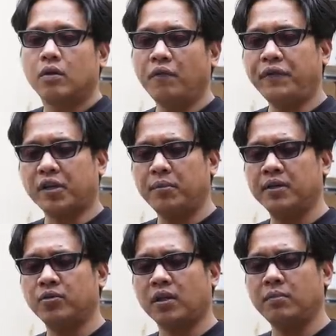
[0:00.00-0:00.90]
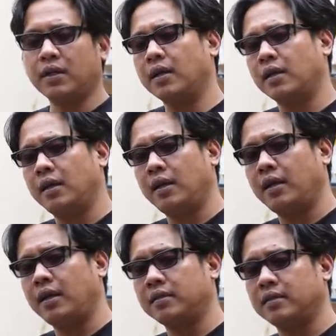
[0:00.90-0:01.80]
Gofar Manisokin balik lagi
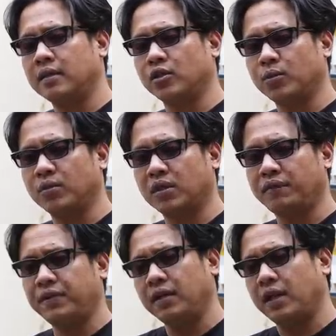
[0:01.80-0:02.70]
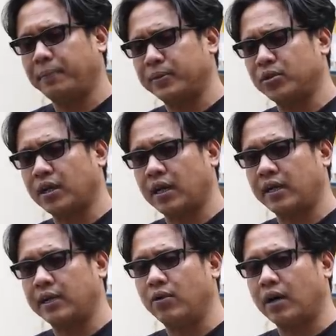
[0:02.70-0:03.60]
di Sekotomotif dan di episode kali
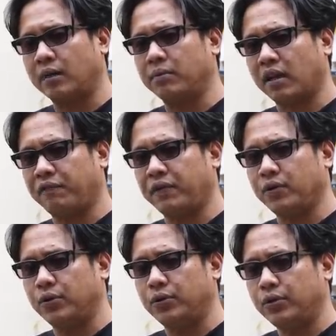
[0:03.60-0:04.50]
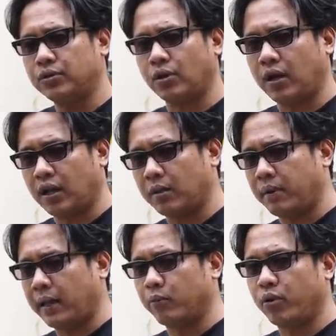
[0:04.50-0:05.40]
ini gue akan mereview soal
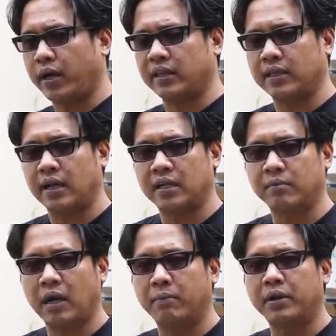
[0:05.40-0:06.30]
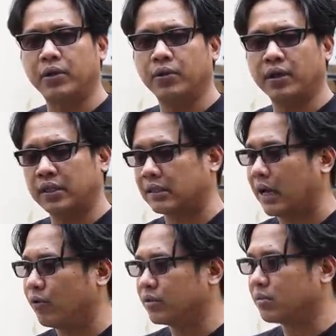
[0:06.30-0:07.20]
BMW E36 Cabrio ini
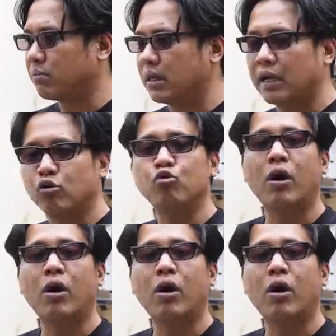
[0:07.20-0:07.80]
tahun 92.